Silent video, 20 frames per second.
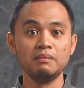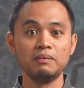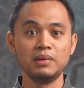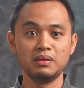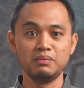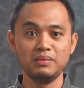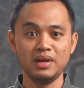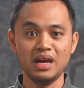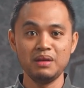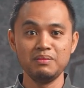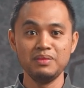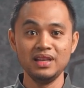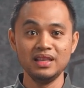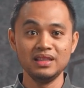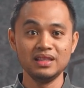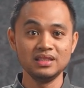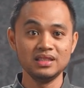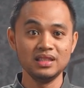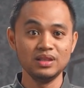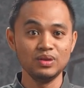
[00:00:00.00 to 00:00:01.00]

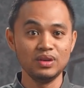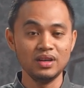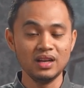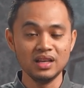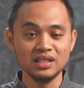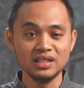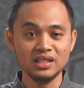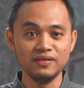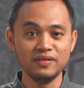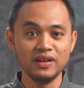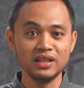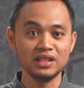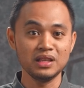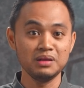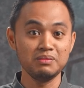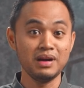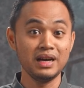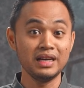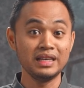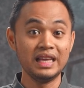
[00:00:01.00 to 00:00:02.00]
permeabilitas itu adalah sifat
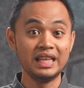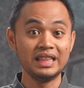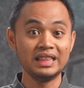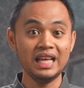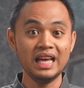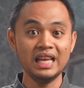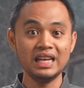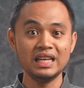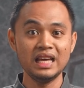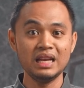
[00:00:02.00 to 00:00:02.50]
kemagnetan